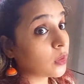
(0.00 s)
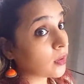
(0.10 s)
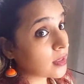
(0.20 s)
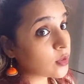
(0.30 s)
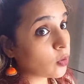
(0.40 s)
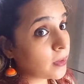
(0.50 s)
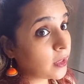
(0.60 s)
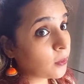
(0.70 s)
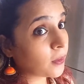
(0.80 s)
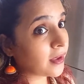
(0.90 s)
तो बस दो
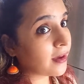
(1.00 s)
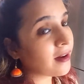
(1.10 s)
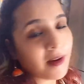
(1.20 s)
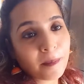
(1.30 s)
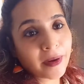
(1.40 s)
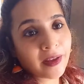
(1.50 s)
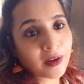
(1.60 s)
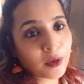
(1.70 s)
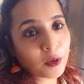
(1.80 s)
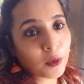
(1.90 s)
मिनट हो गए हैं अब मैं
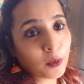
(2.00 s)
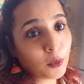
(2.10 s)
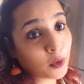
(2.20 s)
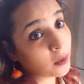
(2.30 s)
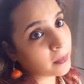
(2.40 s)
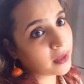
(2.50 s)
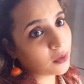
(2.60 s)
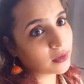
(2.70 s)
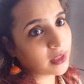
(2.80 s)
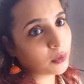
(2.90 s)
ढक्कन को खोलूँगी और पनीर
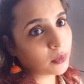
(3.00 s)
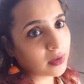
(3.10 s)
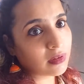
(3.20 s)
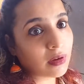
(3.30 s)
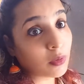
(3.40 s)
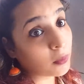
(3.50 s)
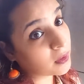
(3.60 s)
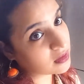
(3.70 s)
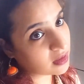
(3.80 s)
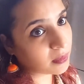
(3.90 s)
को देखूँगी और वो
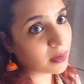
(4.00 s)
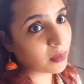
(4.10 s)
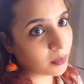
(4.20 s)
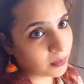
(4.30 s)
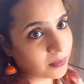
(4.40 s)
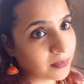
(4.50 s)
अच्छा ही बनाऊँ